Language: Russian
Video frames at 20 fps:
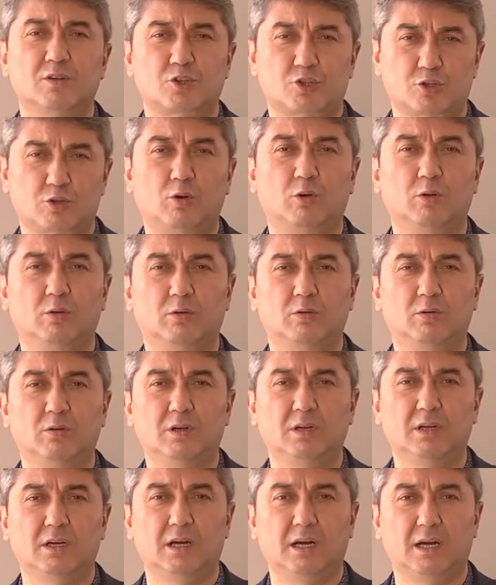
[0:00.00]
школу,
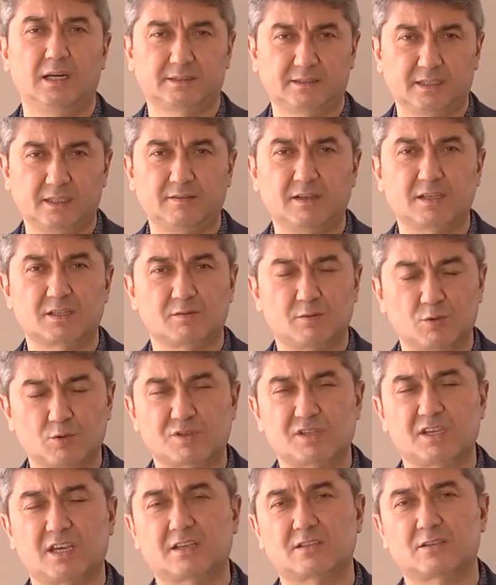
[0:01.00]
открывай свою
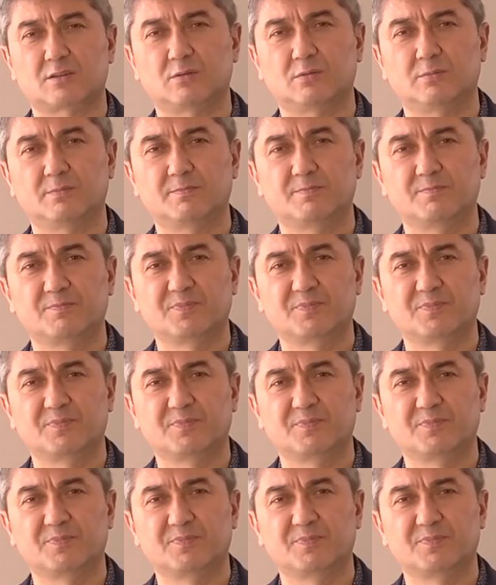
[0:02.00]
секцию.